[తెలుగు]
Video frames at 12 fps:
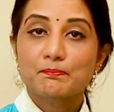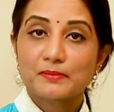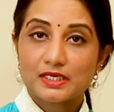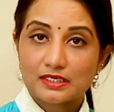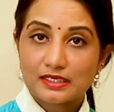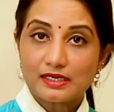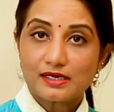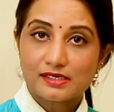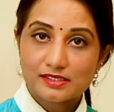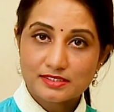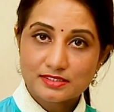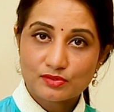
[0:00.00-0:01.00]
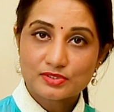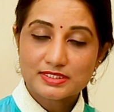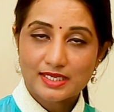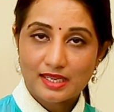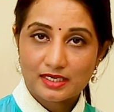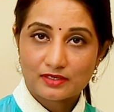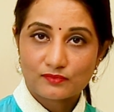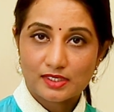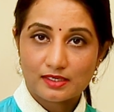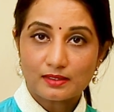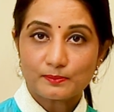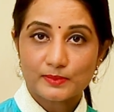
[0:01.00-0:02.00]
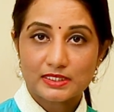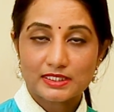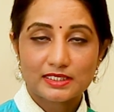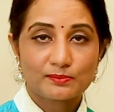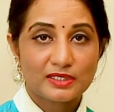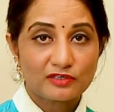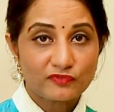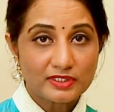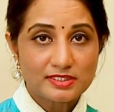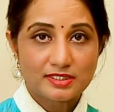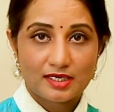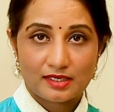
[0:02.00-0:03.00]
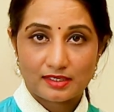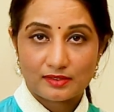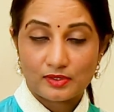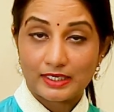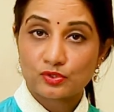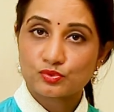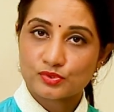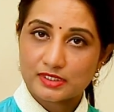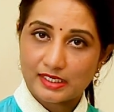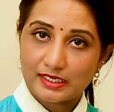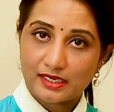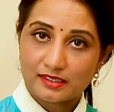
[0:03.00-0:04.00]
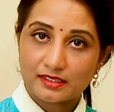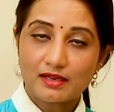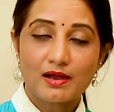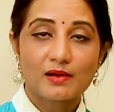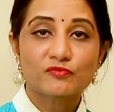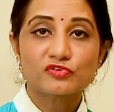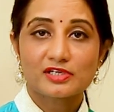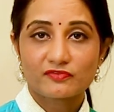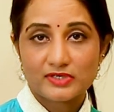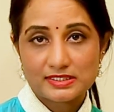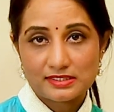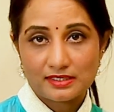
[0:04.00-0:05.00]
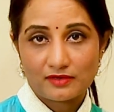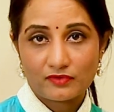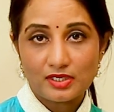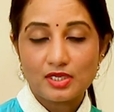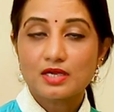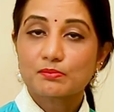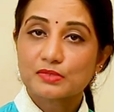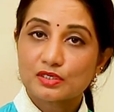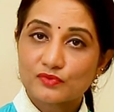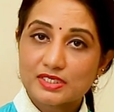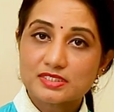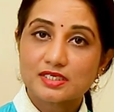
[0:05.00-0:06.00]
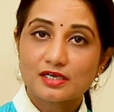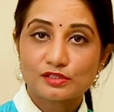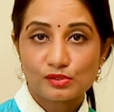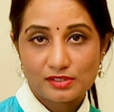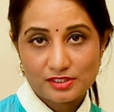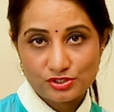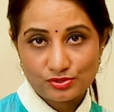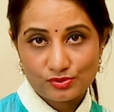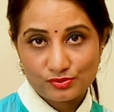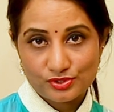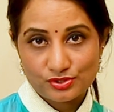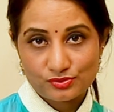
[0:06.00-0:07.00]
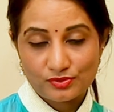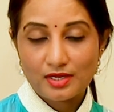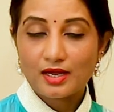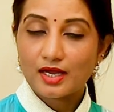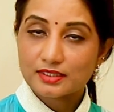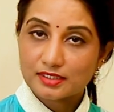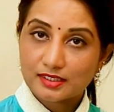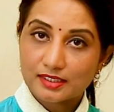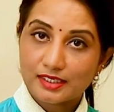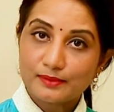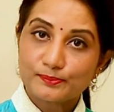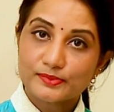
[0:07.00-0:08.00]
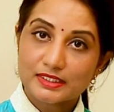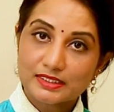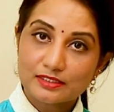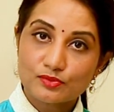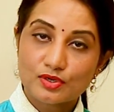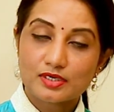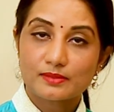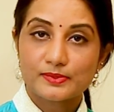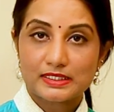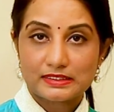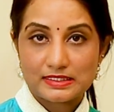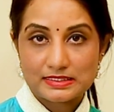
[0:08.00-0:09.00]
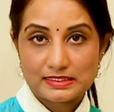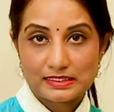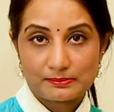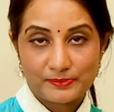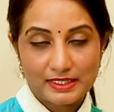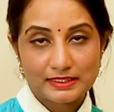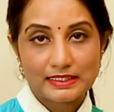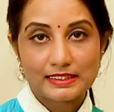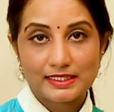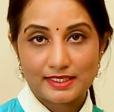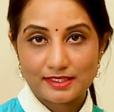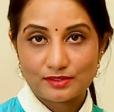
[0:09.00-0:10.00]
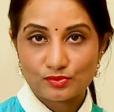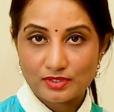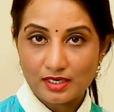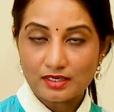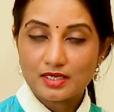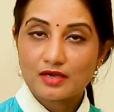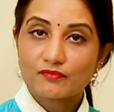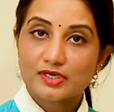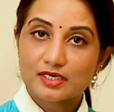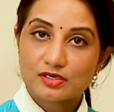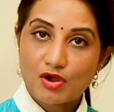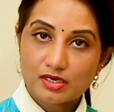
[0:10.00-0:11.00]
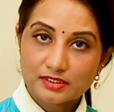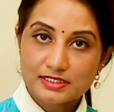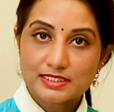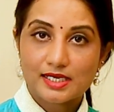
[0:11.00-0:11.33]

మనకి అల్ట్రాసౌండ్ స్కానింగ్ వల్ల బిడ్డకి బెనిఫిట్స్ ఎక్కువ ఉంటాయి కానీ హార్మ్ఫుల్ ఎఫెక్ట్స్ అనేవి మనం ఈజీగా తొలగించుకోవచ్చు అందుకనే ప్రతి ఒక్క ప్రెగ్నెన్సీ ప్రెగ్నెంట్ లేడీ కూడా వాళ్ళ డాక్టర్